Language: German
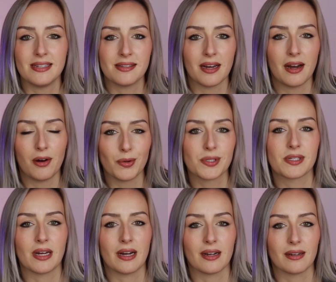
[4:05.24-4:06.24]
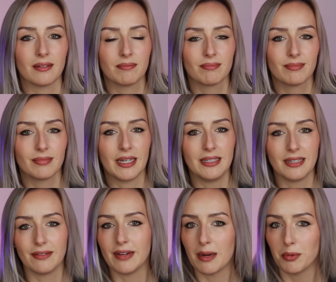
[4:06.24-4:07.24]
dieser Aussagen in
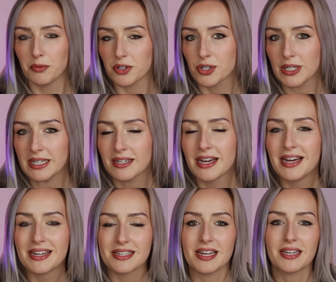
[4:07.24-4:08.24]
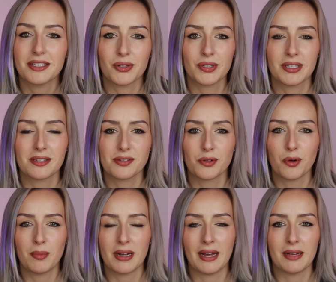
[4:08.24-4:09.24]
der Werbung versteht, zeige ich euch jetzt
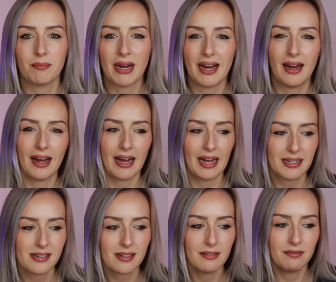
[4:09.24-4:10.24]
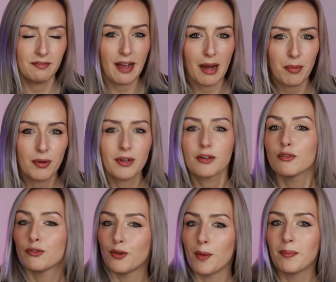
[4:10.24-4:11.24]
nochmal ein paar andere Werbungen
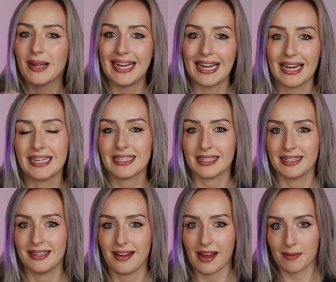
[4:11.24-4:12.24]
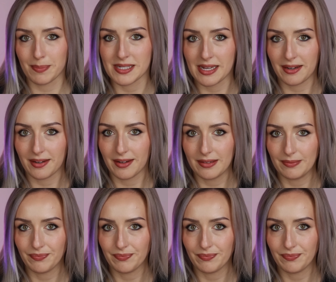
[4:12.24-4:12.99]
vom gleichen Absender.